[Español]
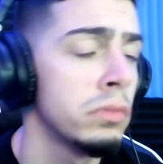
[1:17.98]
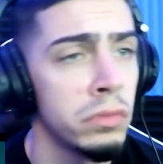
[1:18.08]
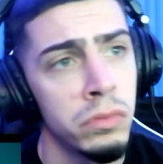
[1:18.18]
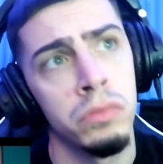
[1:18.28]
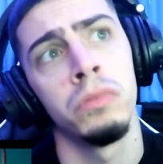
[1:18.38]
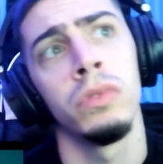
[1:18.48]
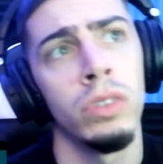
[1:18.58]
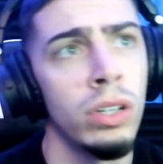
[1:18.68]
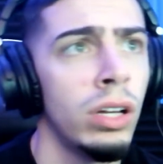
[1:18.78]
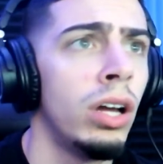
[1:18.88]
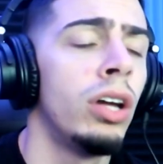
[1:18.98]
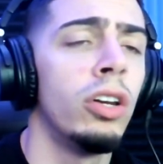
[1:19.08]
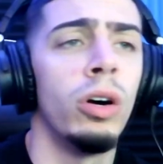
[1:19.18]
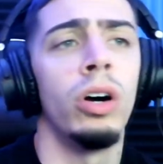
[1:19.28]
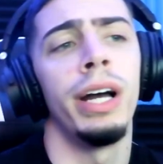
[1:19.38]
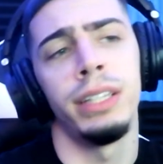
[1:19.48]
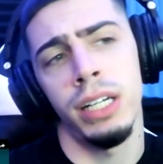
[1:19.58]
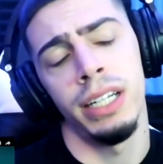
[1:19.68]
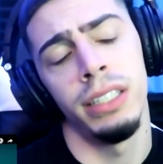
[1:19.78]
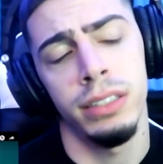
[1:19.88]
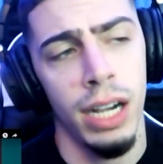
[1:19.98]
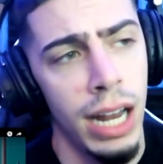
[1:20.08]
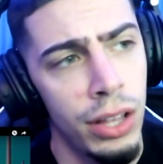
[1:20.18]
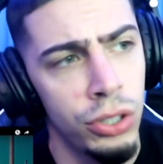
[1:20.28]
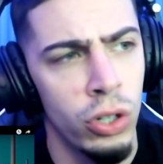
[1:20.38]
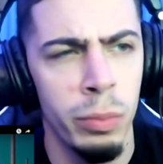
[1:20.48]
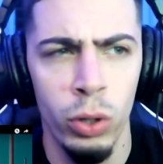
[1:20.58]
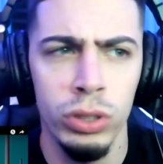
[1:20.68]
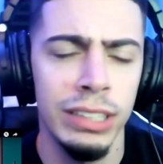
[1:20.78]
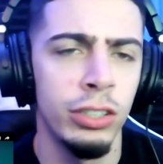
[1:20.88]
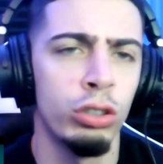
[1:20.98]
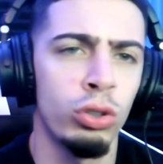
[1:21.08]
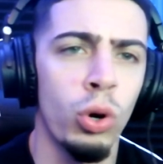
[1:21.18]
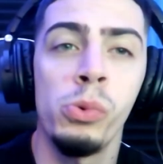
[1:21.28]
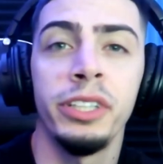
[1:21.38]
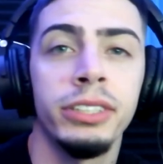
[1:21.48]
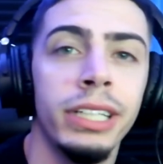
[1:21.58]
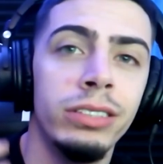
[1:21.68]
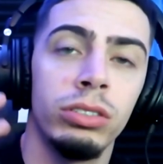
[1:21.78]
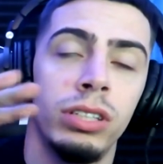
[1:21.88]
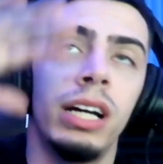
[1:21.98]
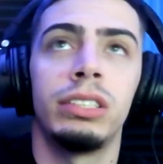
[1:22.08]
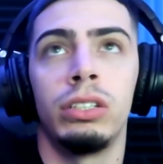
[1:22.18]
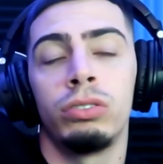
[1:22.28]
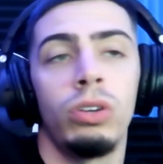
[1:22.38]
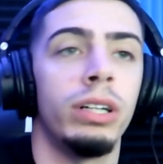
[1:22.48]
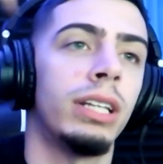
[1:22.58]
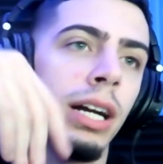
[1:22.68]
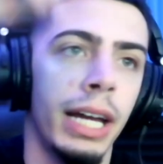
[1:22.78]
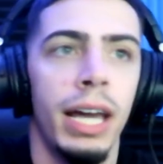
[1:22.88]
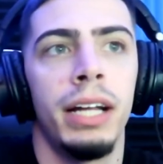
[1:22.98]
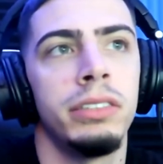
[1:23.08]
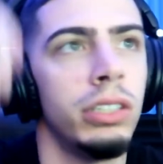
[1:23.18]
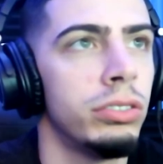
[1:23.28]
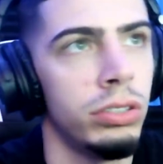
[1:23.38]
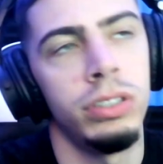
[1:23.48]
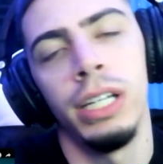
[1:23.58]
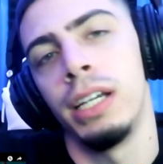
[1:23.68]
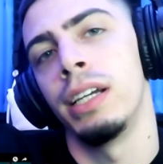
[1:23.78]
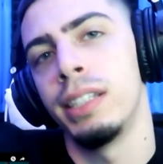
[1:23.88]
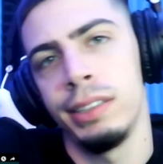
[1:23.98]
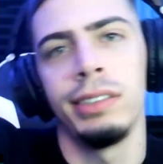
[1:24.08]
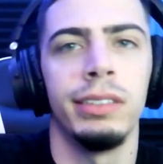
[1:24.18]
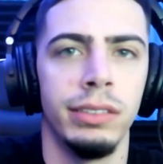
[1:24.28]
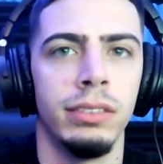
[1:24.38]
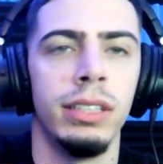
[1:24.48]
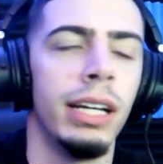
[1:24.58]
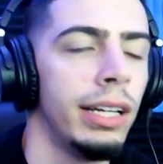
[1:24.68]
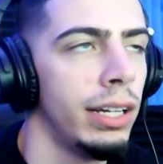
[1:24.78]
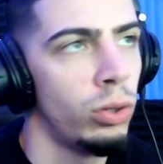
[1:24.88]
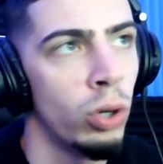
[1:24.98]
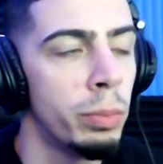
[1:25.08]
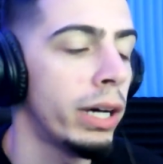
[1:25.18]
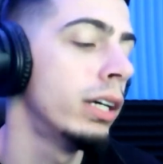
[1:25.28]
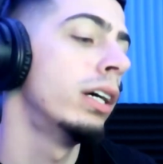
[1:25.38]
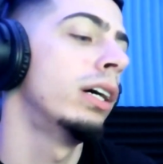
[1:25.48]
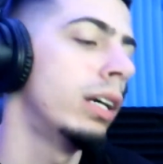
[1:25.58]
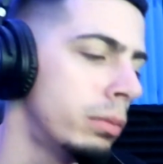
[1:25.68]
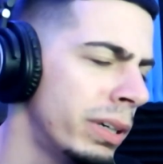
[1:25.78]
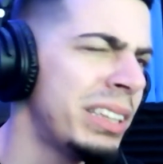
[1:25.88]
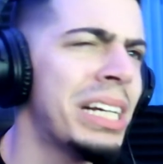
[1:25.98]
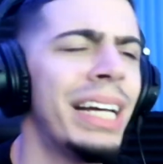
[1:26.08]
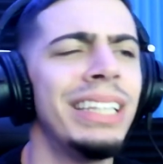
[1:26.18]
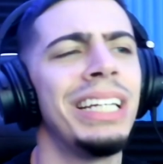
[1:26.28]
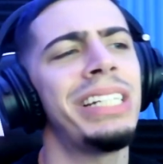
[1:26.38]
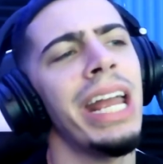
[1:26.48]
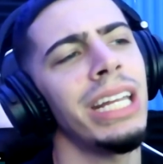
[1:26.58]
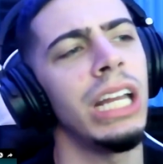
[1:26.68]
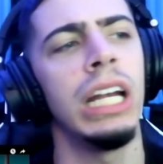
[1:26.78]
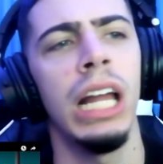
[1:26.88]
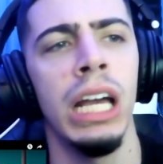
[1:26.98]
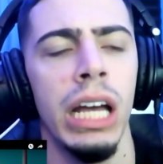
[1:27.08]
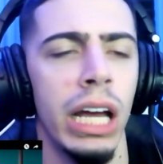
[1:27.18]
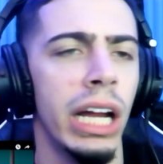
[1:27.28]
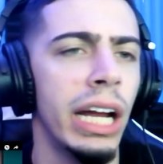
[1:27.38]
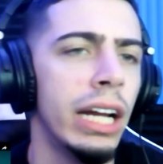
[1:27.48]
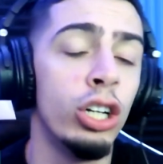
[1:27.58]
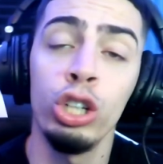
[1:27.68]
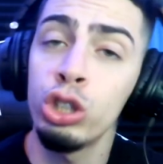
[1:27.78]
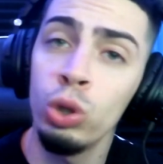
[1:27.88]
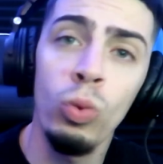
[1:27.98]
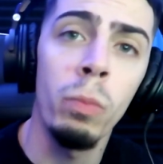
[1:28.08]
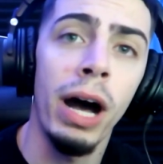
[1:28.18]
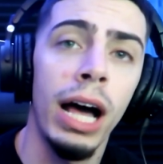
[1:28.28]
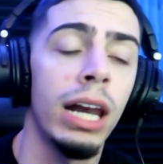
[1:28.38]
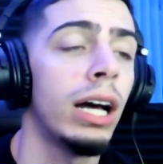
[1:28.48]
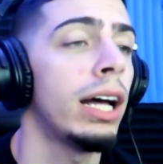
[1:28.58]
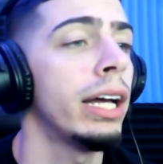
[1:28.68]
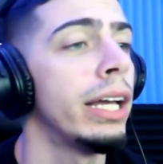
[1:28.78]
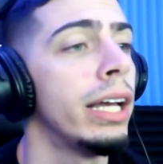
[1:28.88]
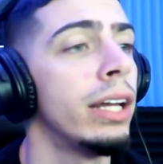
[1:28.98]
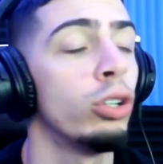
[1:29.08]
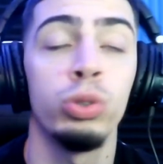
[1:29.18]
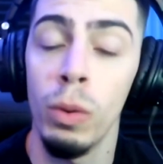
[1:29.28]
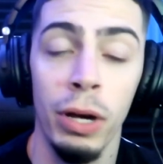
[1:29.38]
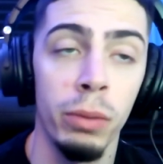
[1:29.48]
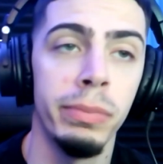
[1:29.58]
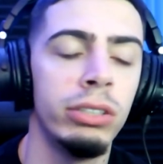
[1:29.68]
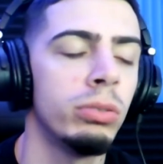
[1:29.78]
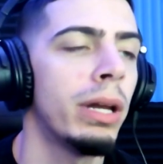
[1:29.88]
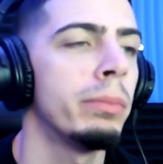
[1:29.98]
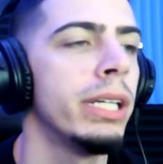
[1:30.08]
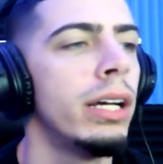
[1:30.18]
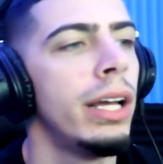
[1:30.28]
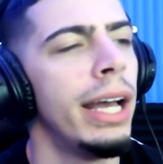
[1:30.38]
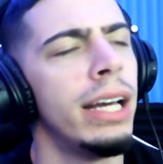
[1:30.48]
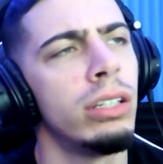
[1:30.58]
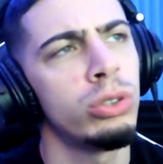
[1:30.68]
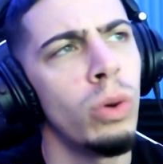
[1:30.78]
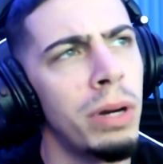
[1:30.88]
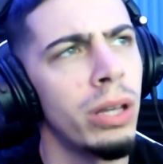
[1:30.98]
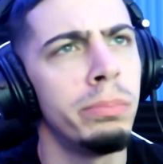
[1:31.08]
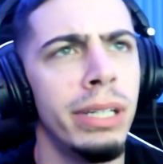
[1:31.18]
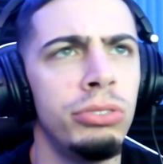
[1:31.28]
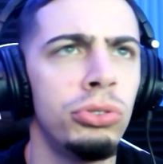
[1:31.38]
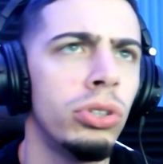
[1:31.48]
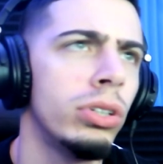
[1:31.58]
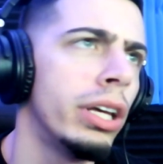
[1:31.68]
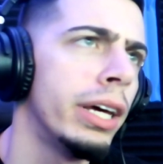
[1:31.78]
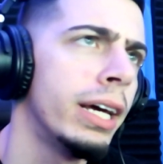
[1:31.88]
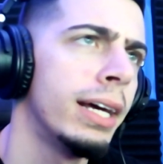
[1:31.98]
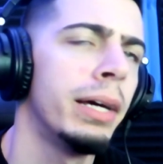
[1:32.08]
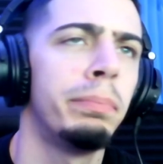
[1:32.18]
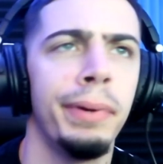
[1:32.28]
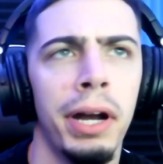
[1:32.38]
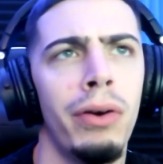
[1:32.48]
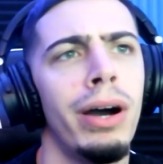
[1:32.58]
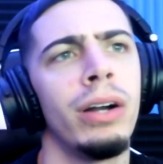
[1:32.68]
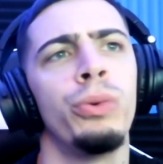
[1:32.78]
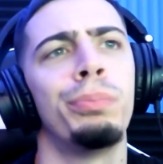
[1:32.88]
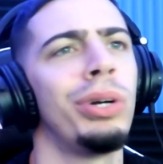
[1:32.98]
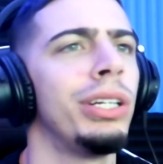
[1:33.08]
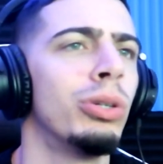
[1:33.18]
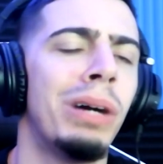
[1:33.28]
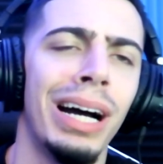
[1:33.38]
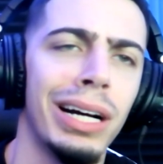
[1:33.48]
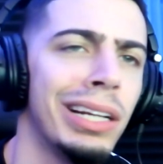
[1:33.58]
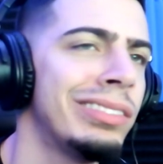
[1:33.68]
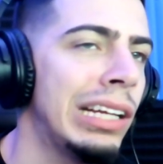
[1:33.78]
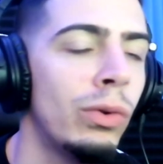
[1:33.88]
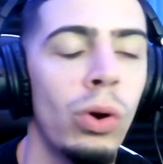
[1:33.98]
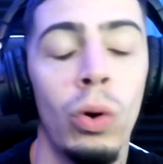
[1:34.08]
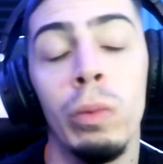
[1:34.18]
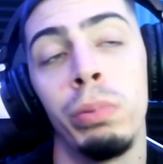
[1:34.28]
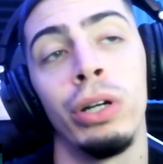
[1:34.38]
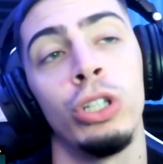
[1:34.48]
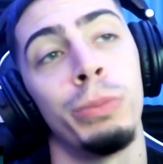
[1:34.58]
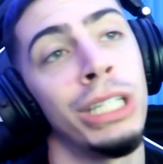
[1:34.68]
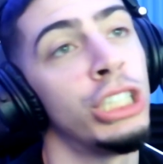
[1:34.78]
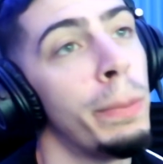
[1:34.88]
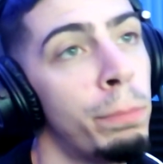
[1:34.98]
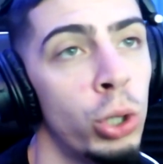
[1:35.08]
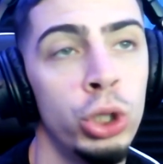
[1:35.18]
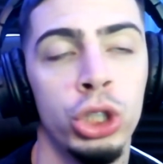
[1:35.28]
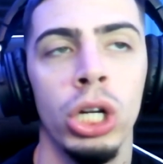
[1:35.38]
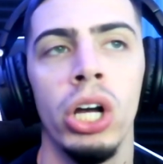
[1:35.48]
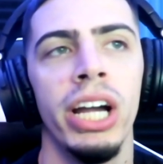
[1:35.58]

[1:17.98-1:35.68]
A veces No, que entre el Yo no me gusta si no son overseas, o sea, si no son extranjeras, si no son de, de Europa. ¿Me entiendes? Jay Kille eh, no estuvo mala, eh, no estuvo mal el verso, mala mía. Eh, no estuvo mal el verso, esperaba algo un poquito más agresivo, con un poquito más de punch.